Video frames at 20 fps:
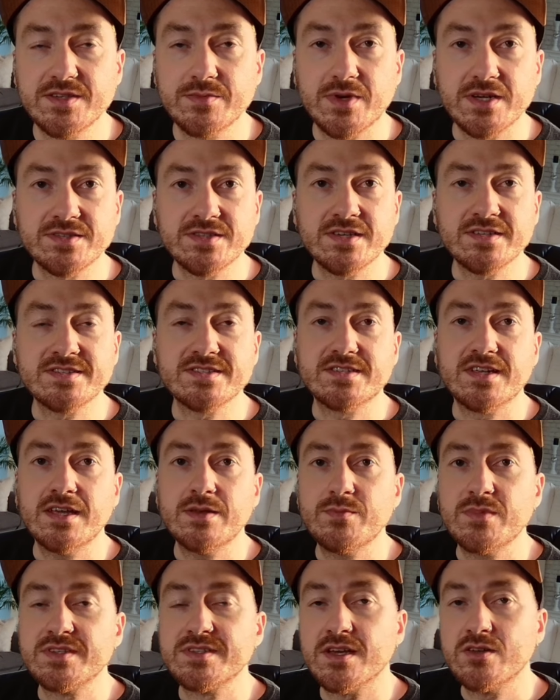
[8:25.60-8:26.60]
Bei Sebastian
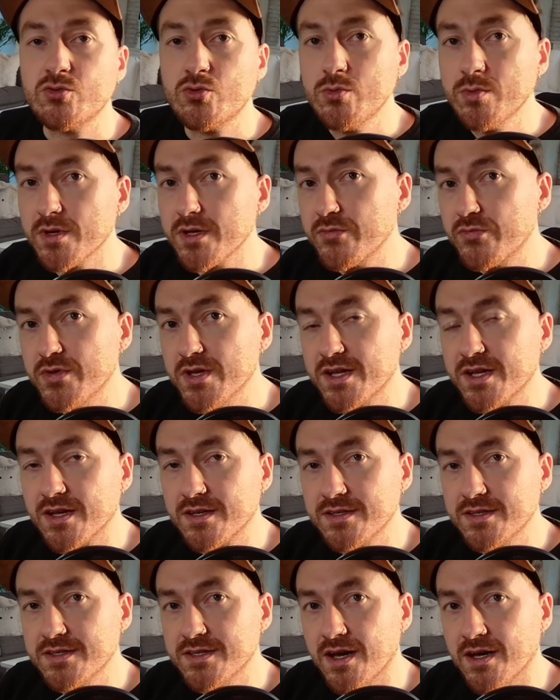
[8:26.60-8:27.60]
State mit seinen übrigen vier
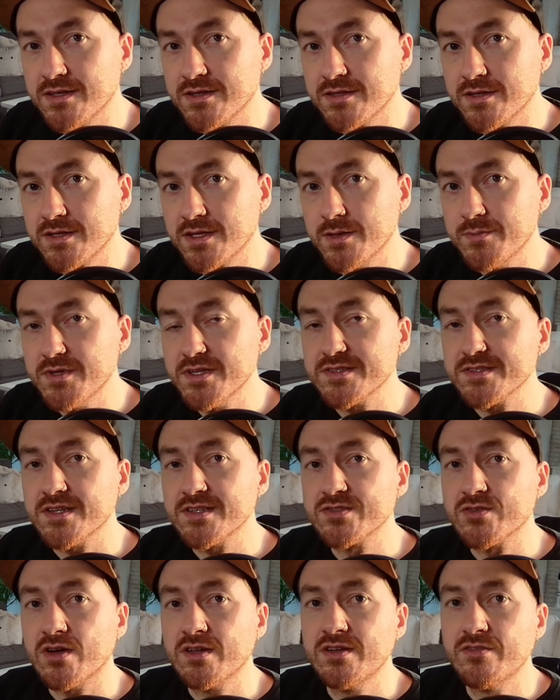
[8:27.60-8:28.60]
Kandidatinnen gibt es
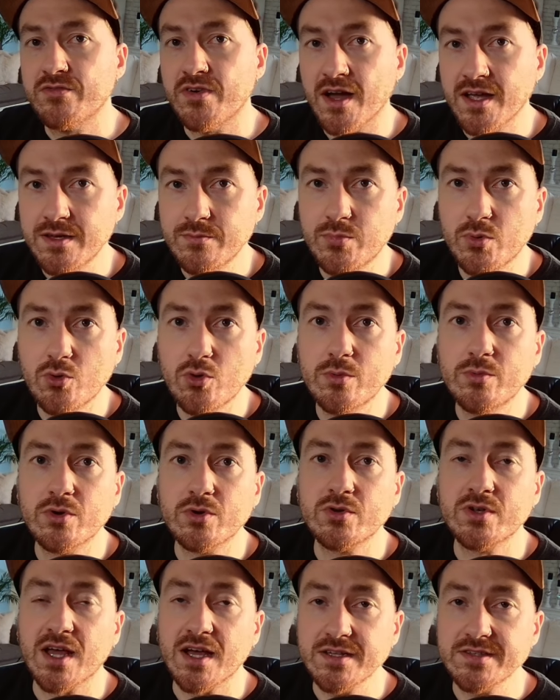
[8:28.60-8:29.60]
also eine Weinprobe
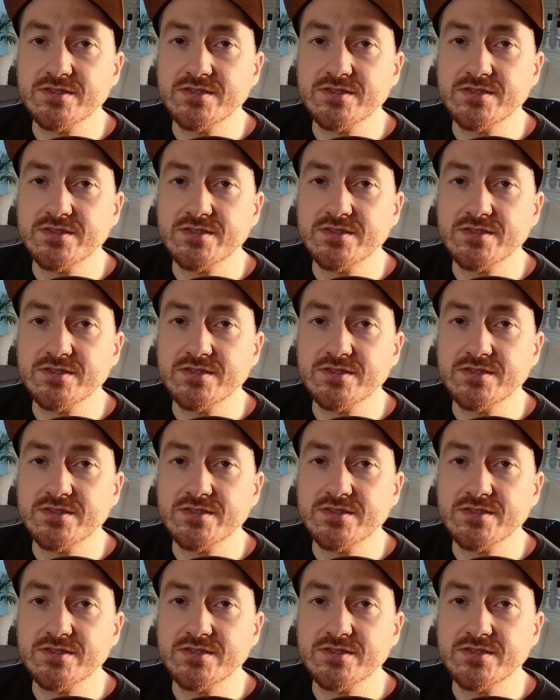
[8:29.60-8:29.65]
und